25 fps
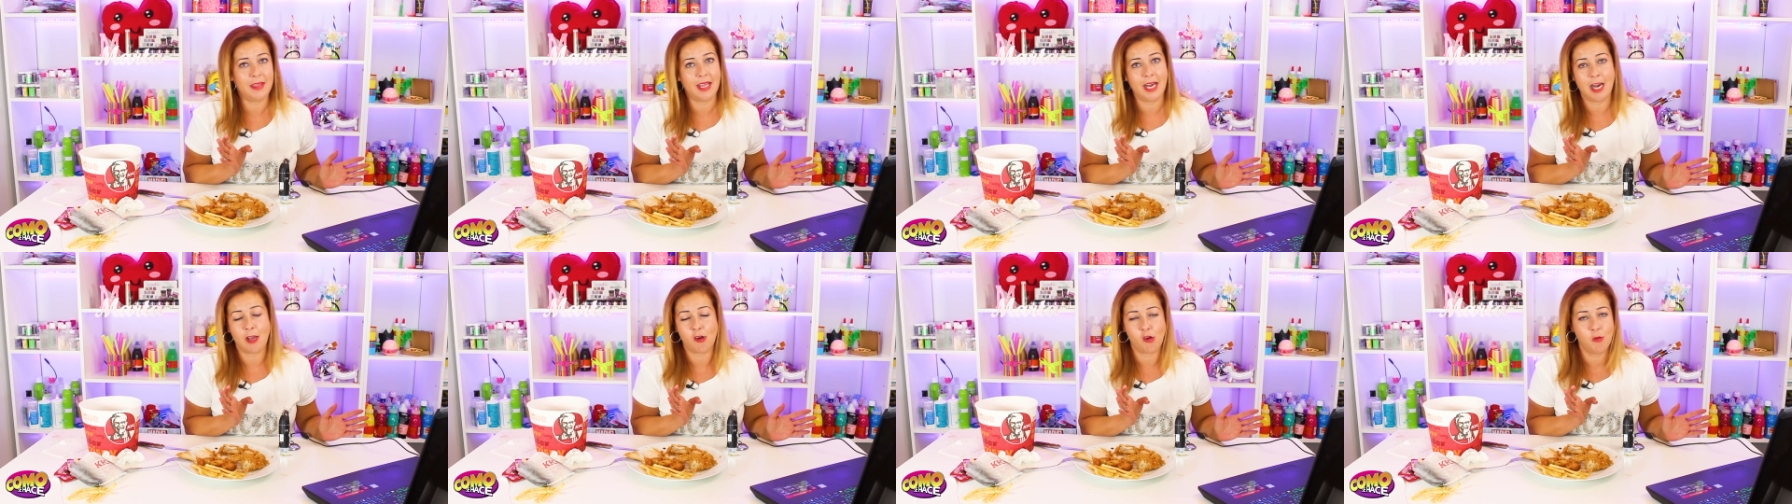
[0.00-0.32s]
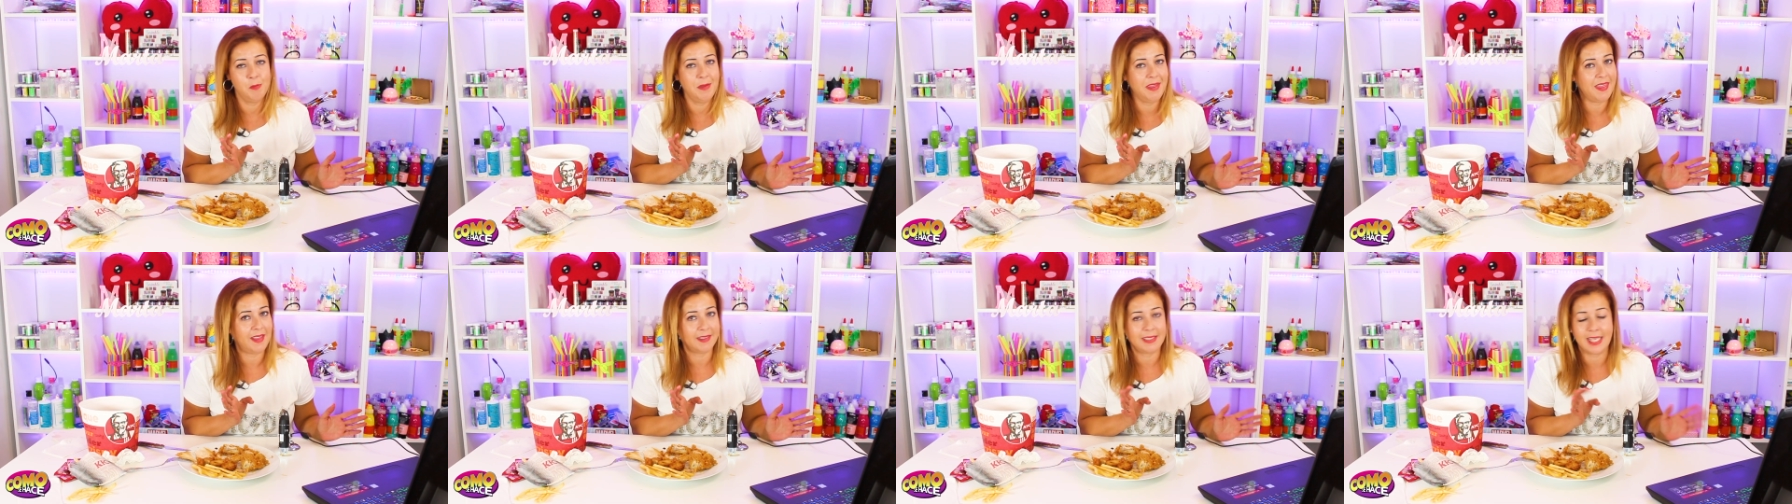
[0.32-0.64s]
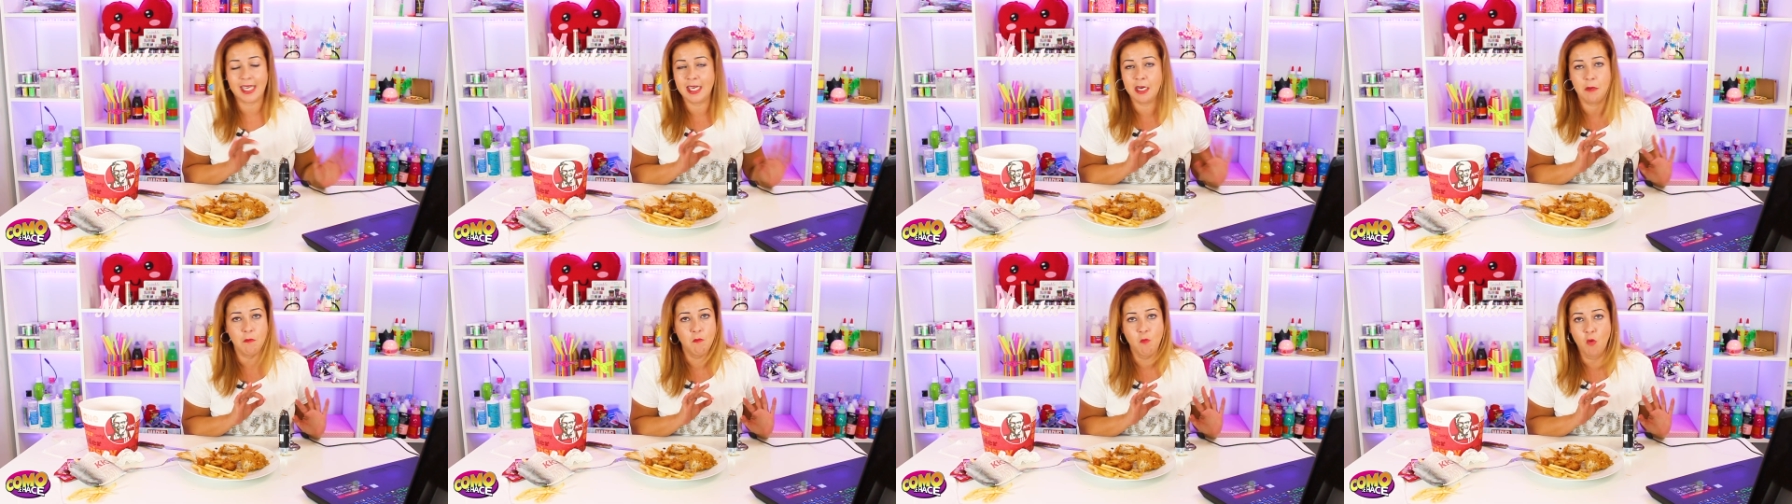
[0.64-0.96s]
la comida
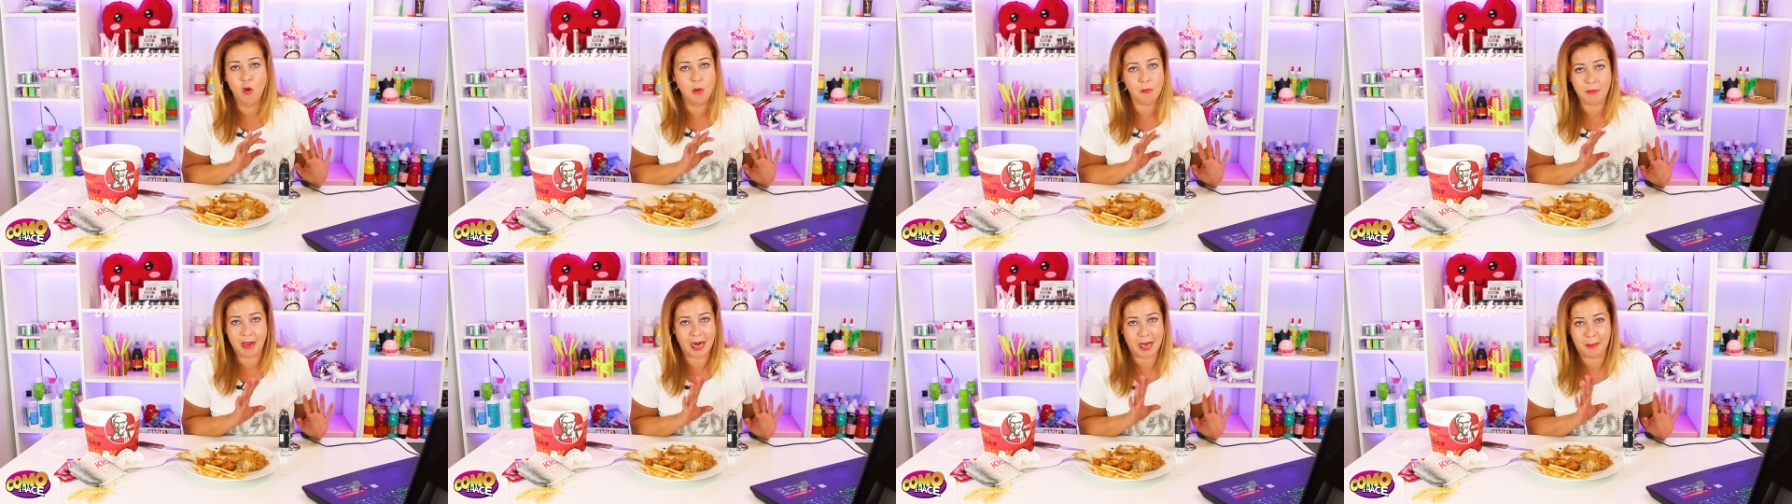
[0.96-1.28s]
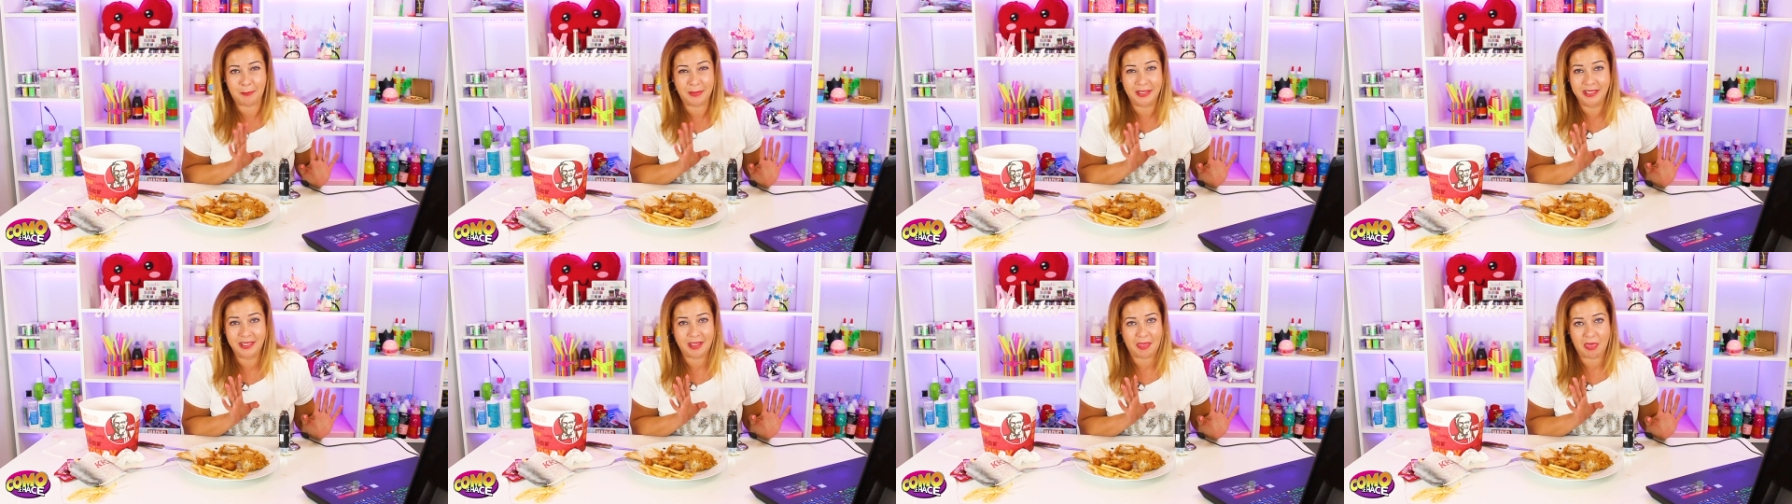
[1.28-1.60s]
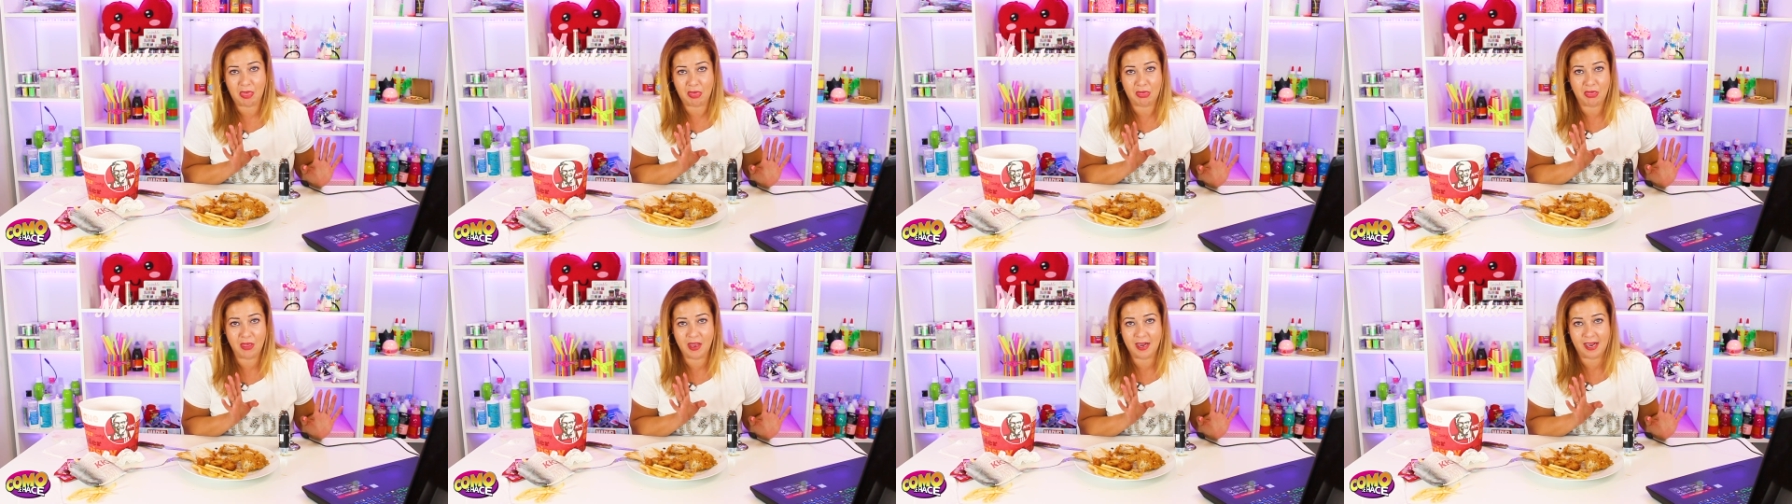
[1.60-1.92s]
tiene muy mala pinta
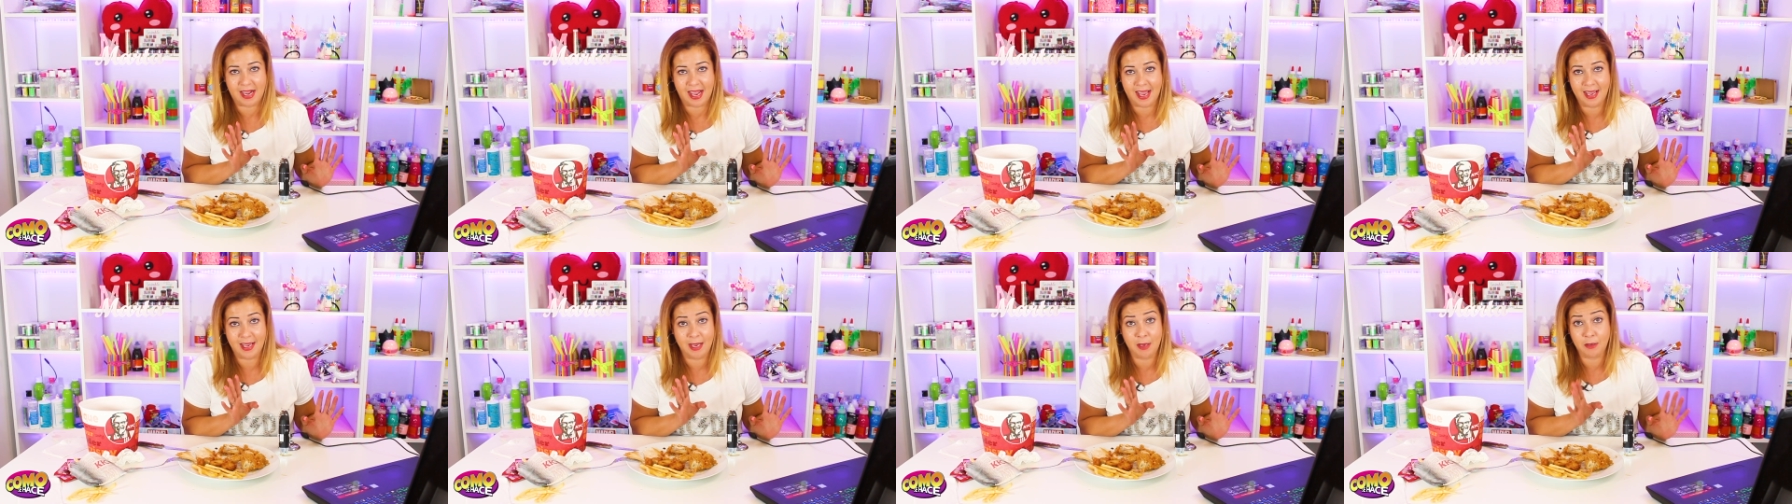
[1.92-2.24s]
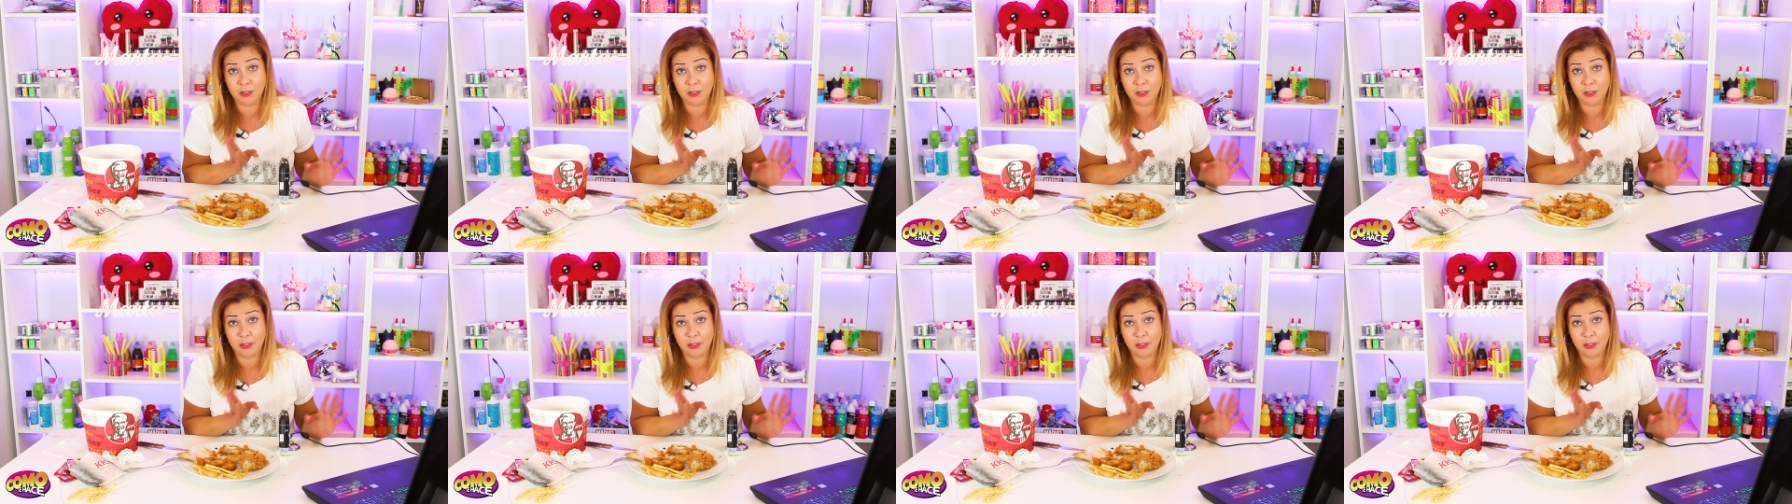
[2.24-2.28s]
de cerca,